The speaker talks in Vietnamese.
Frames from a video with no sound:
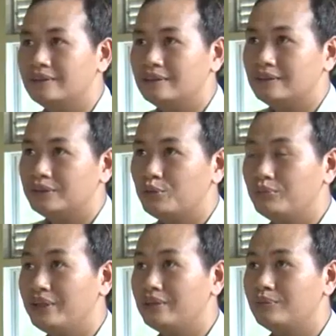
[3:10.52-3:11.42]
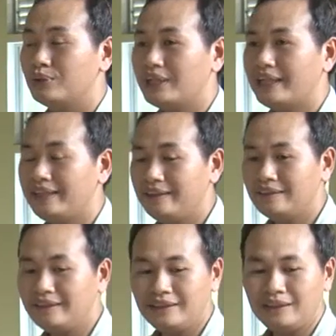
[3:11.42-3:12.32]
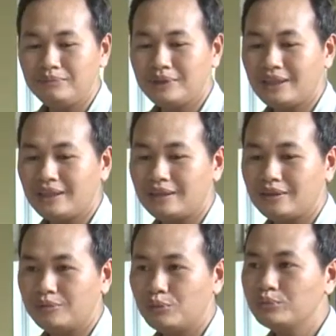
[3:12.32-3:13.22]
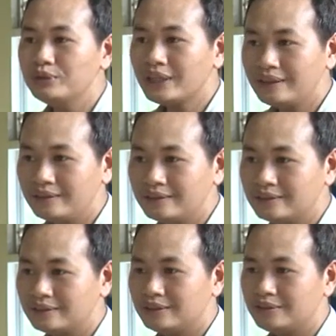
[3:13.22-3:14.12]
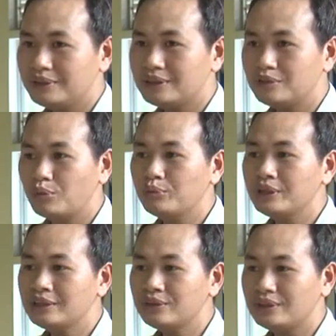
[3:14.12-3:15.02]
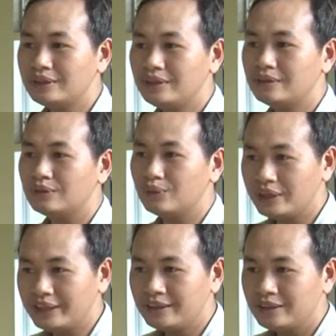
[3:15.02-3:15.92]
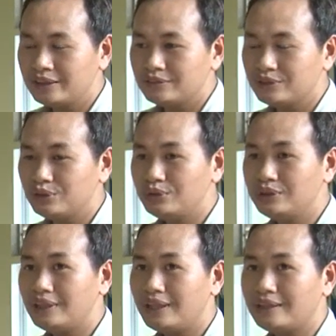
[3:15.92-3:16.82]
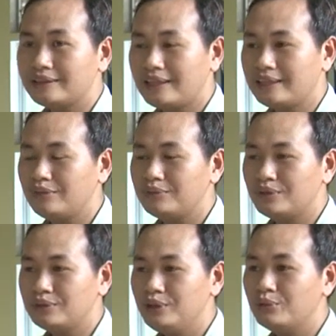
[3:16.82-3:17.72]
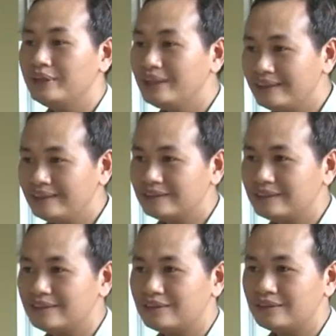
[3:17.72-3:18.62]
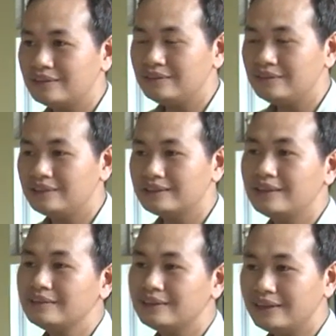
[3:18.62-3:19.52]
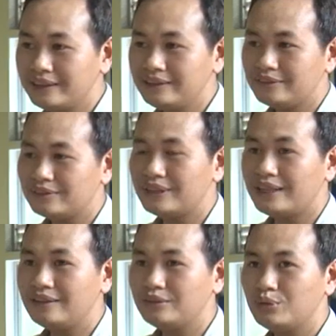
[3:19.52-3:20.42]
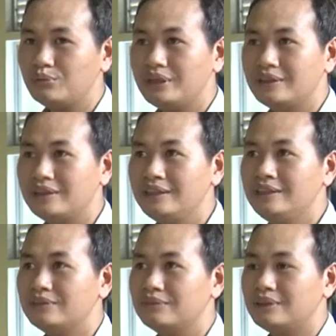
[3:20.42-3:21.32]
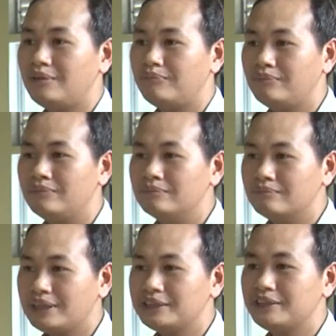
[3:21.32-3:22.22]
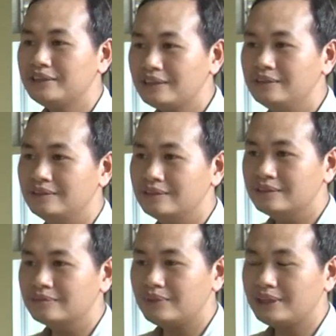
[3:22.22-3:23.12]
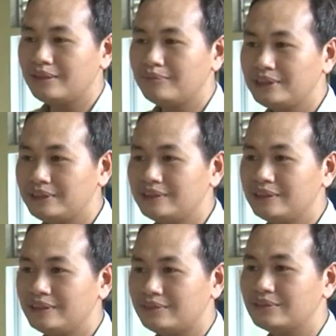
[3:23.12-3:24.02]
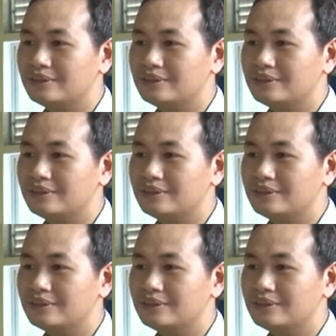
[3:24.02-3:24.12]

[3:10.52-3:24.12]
Ờ, trung bình một ngày ở đây hấp là 40 cân, nhưng mà từ 40 cân đổ, đổ, lên. Ví dụ như là tháng nào mà nó nhiều bệnh nhân ấy, thì nó lượng rác nó sẽ lên. Tháng nào trung bình thì ít thì tầm 39 cân, 38 39 cân.